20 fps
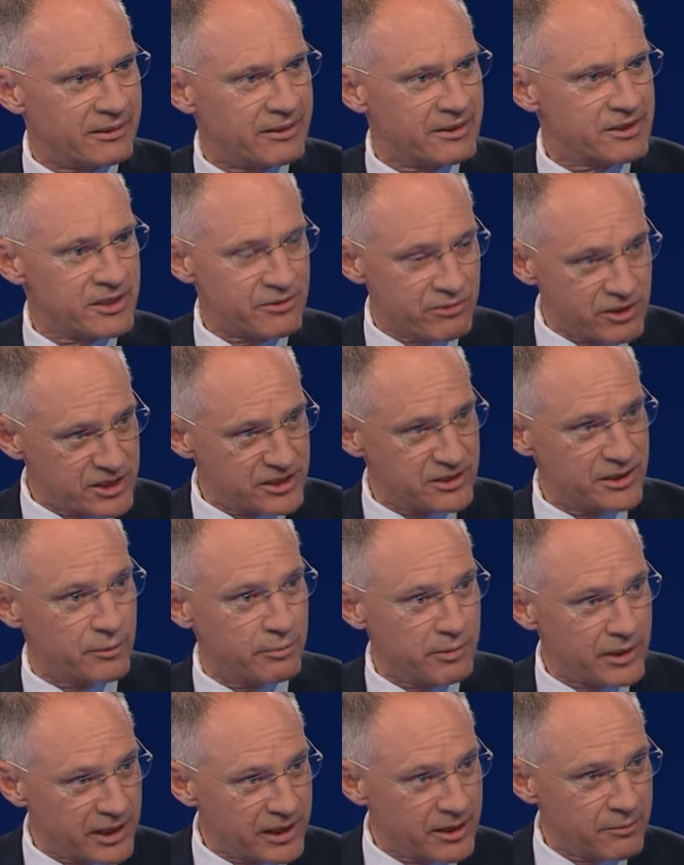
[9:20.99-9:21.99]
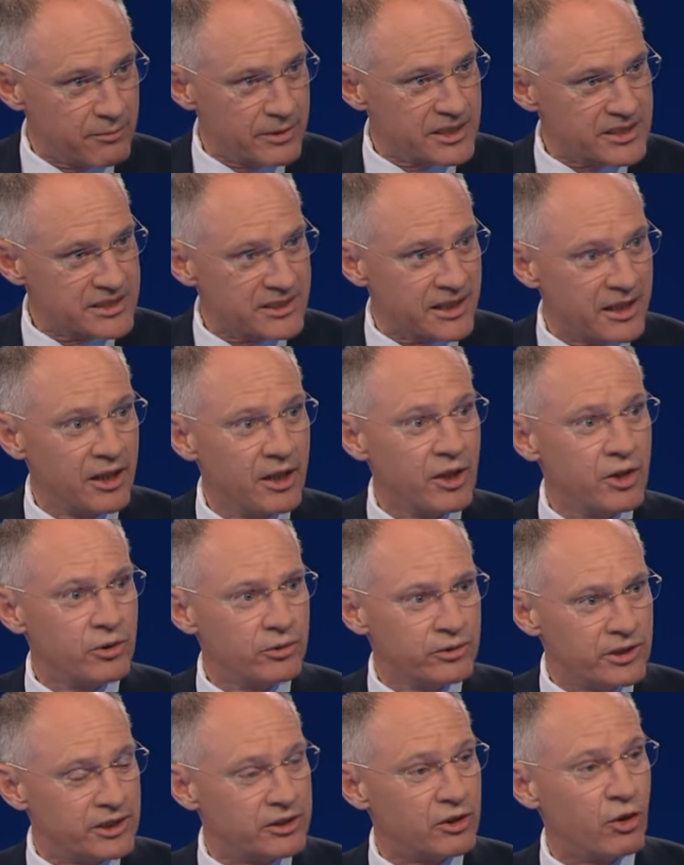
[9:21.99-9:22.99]
Sie wissen, ich bin Innenminister und
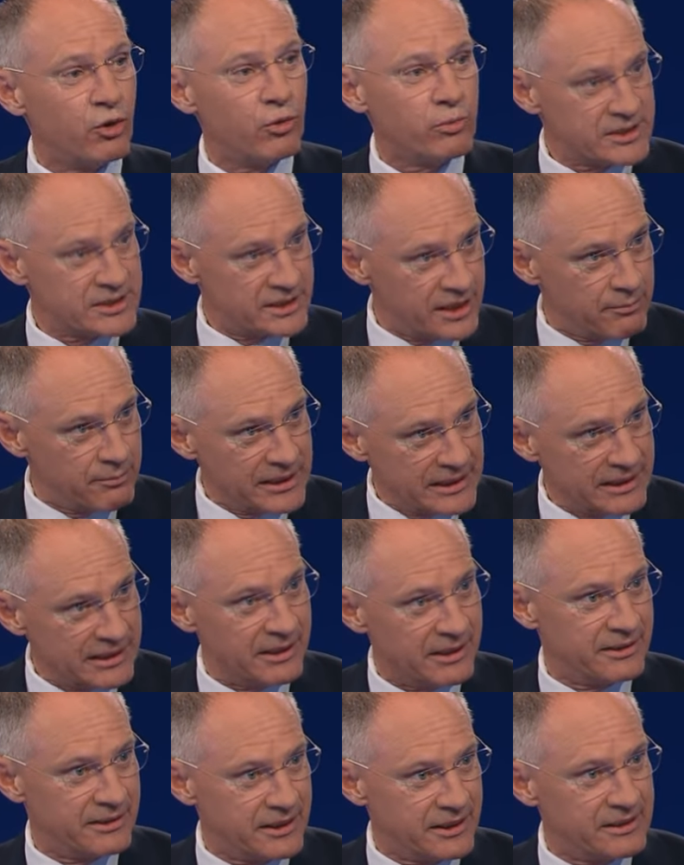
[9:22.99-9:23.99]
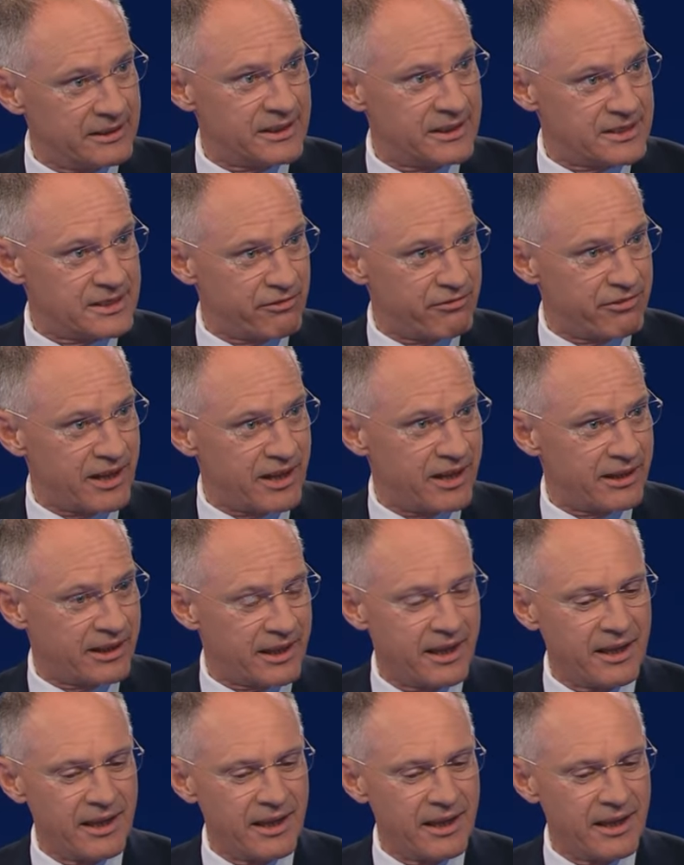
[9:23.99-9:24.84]
nicht der oberste Ermittler in dieser Frage.